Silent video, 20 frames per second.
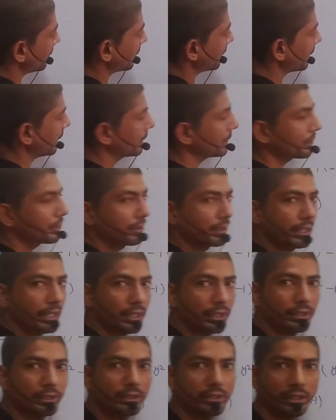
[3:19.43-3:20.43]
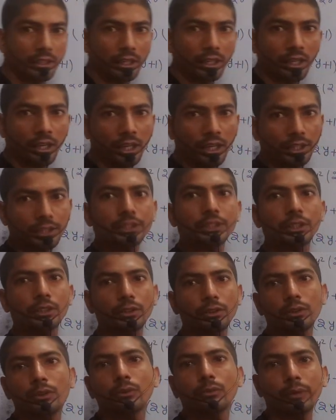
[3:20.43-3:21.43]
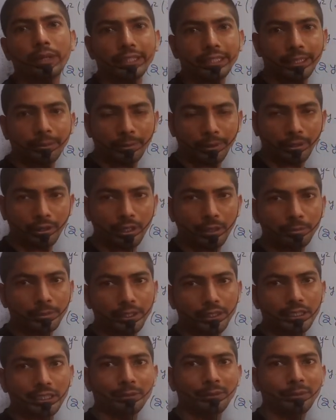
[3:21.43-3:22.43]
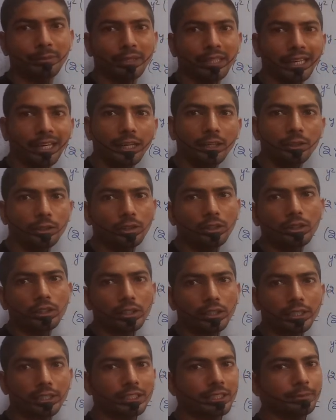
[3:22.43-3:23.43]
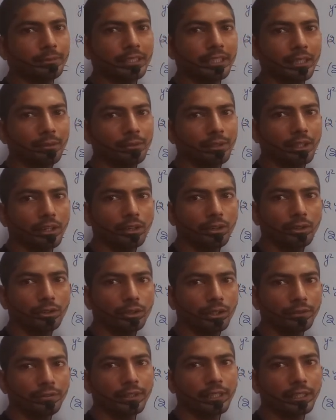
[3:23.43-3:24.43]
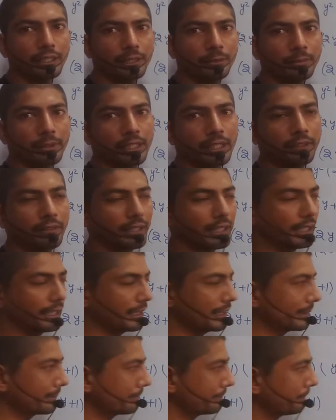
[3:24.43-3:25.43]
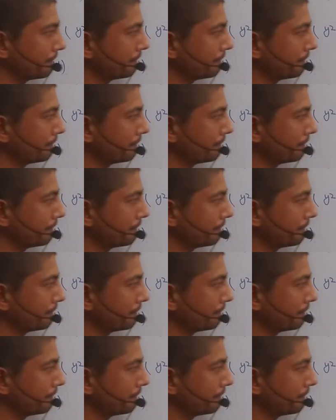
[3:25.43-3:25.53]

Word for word: वन का स्क्वायर क्यों वन के पावर आप कितनी भी बढ़ा लो कितनी भी कम कर लो कोई फर्क नहीं पड़ने वाला है